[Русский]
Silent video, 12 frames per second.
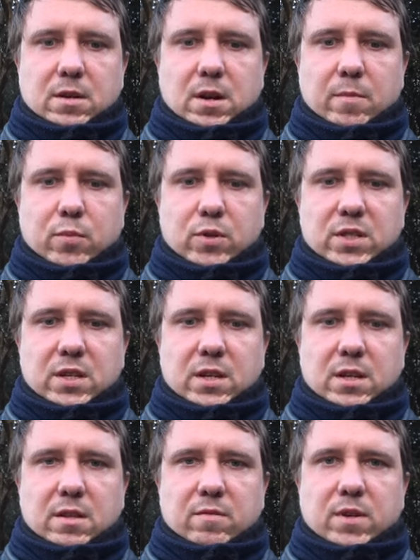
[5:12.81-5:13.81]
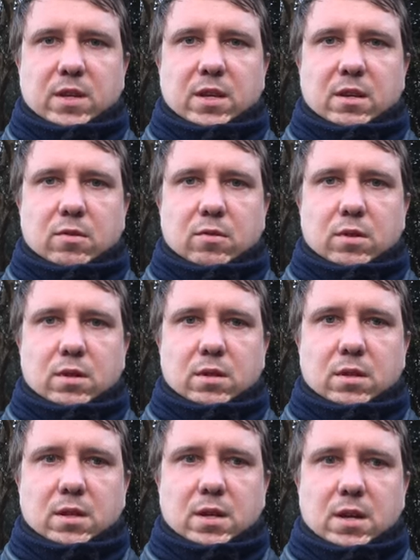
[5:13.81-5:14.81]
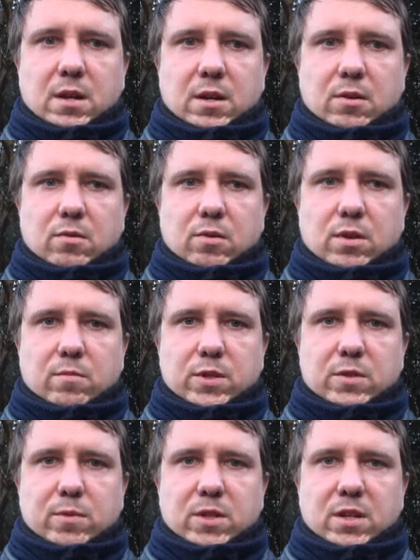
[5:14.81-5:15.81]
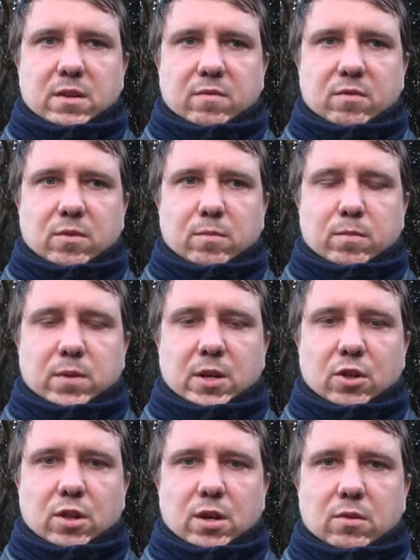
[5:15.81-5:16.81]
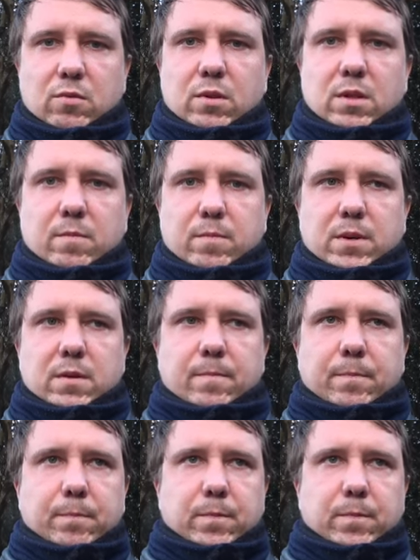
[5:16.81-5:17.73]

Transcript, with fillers: А после этого едут на какую-нибудь смотровую площадку, типа